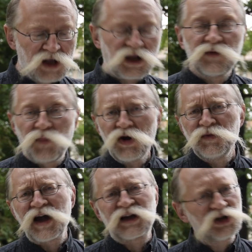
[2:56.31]
ten
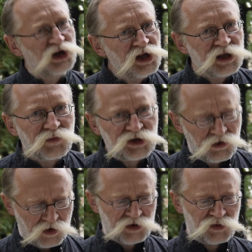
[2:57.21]
pojmie, jak silne
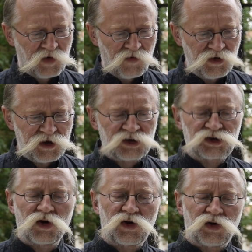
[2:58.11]
musiały być powody,
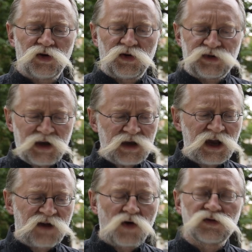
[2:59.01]
skoro go do
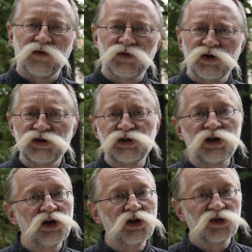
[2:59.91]
takiej gwałtowności
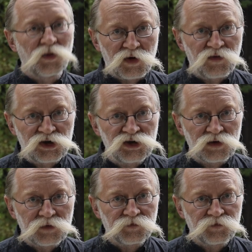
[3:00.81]
doprowadziły.